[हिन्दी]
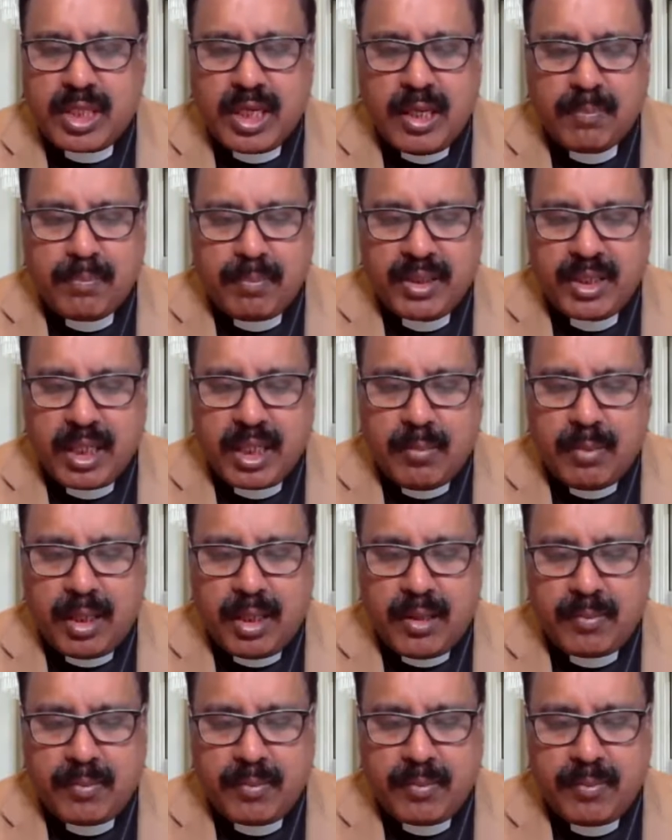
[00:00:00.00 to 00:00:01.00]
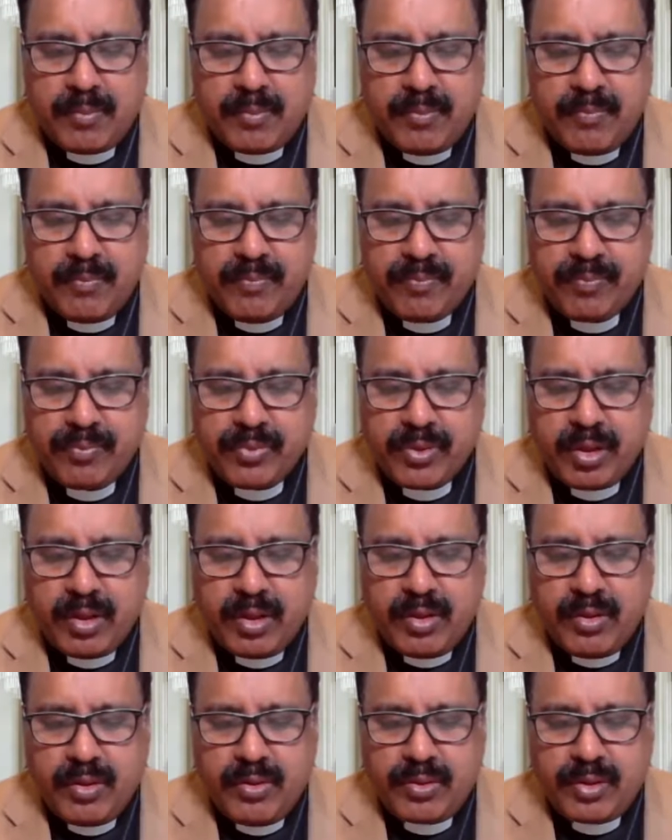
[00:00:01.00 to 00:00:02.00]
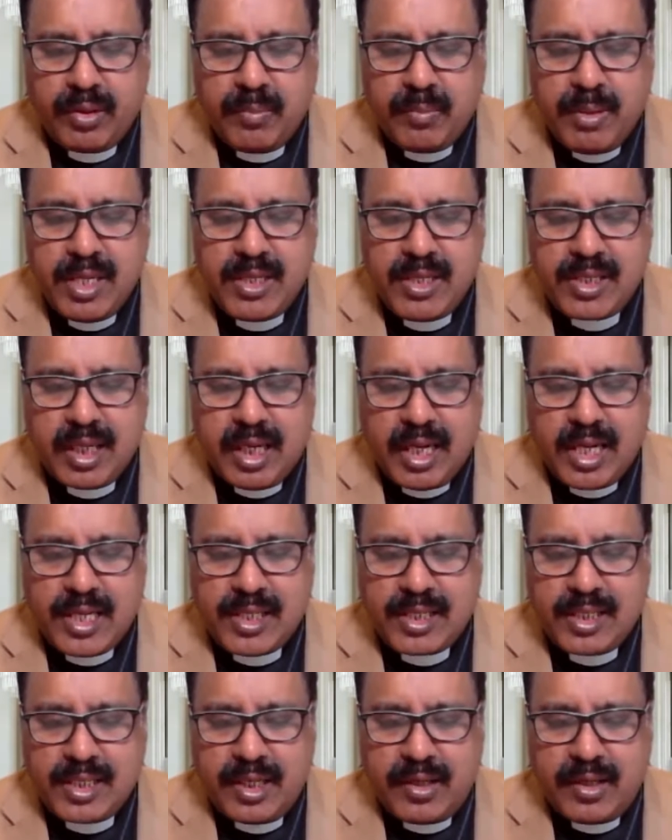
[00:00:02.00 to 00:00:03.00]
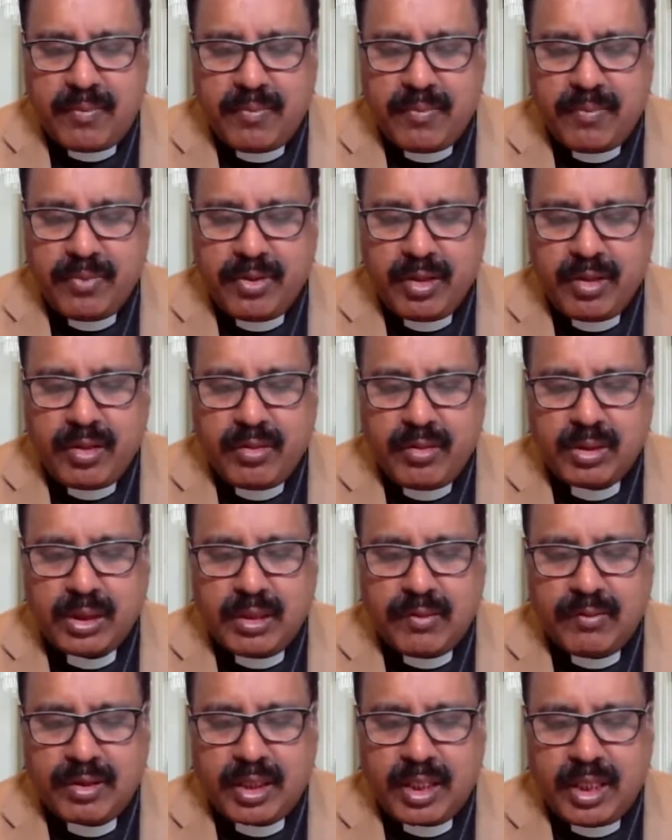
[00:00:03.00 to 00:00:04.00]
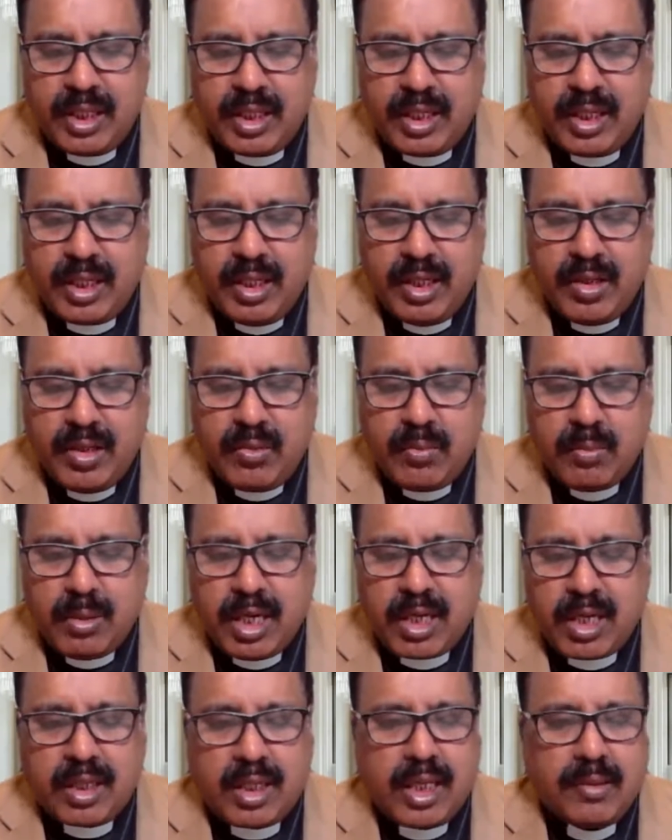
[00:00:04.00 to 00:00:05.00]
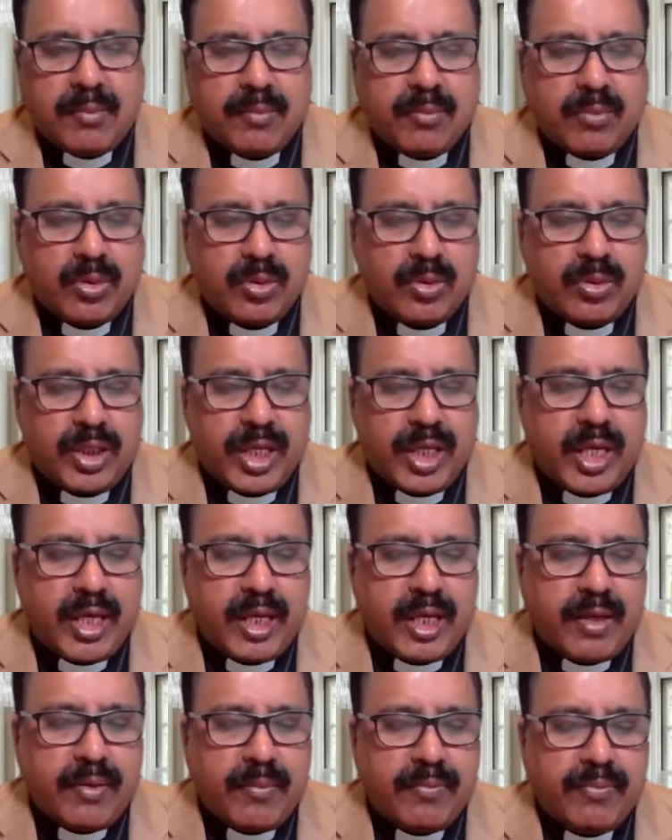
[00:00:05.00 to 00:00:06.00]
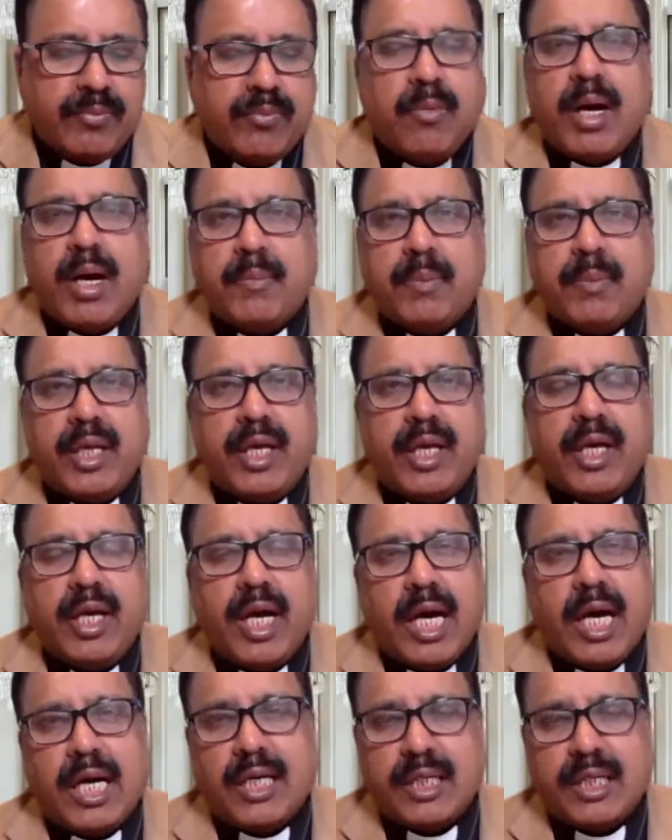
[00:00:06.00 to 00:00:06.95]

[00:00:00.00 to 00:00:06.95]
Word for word: उसका पंद्रह बाब बीस आय से खुदा के पाक कलाम को देखेंगे बाप के